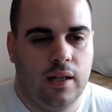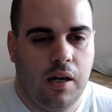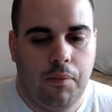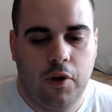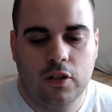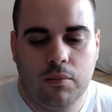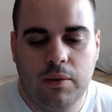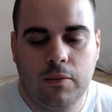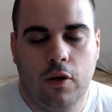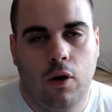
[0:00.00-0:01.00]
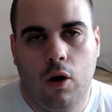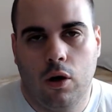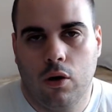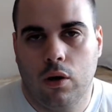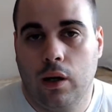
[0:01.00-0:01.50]
Por eso mismo,
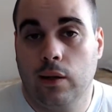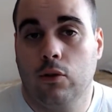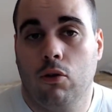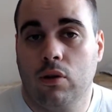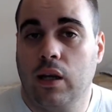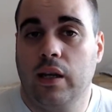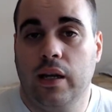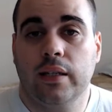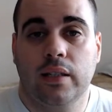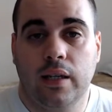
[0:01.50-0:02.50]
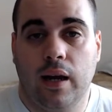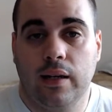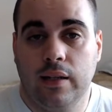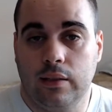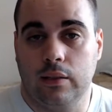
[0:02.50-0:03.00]
a todo el que quiera ser
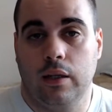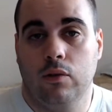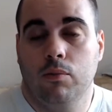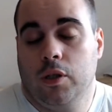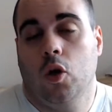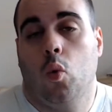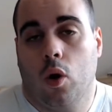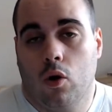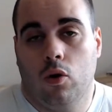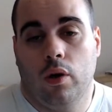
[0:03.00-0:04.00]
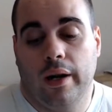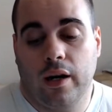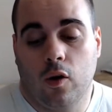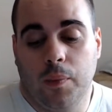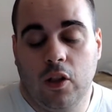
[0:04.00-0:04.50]
alguien en un videojuego, le
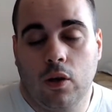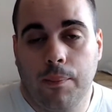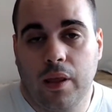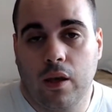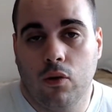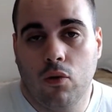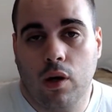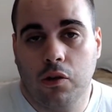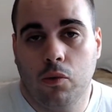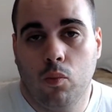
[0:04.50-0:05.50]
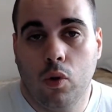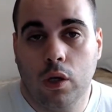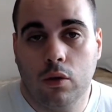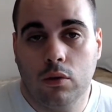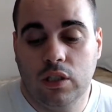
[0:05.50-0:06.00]
recomiendo que empiece con un ratón
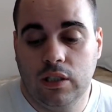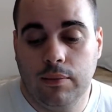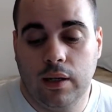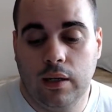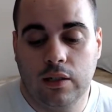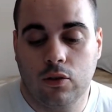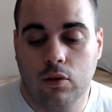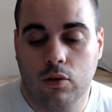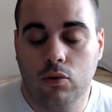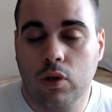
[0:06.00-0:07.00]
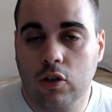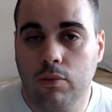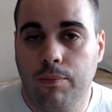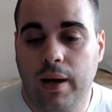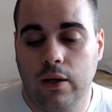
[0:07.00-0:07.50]
bueno y si vale esto con un
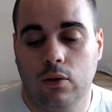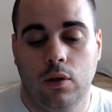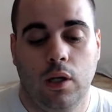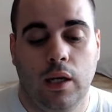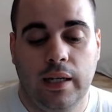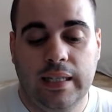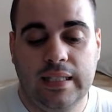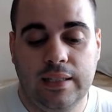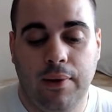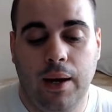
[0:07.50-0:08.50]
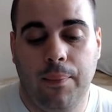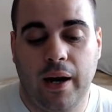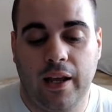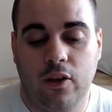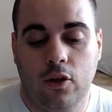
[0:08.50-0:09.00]
ratón malo, y si vale
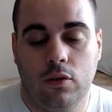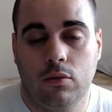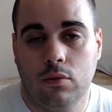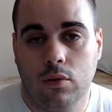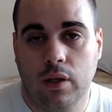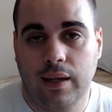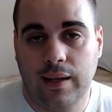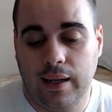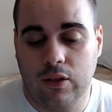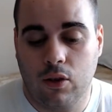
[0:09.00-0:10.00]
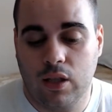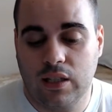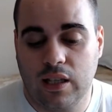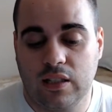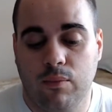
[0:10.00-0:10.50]
para ello, que entonces
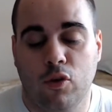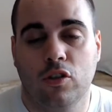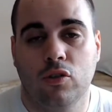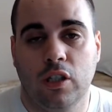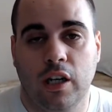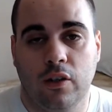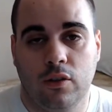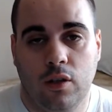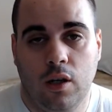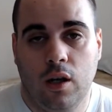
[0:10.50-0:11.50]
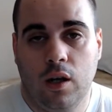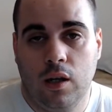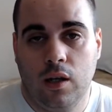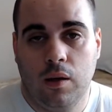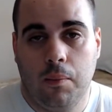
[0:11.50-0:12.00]
ya desembolse un dinero.
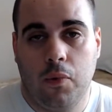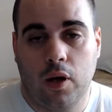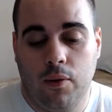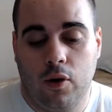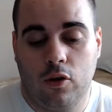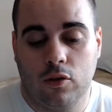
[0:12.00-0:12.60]
Porque a lo mejor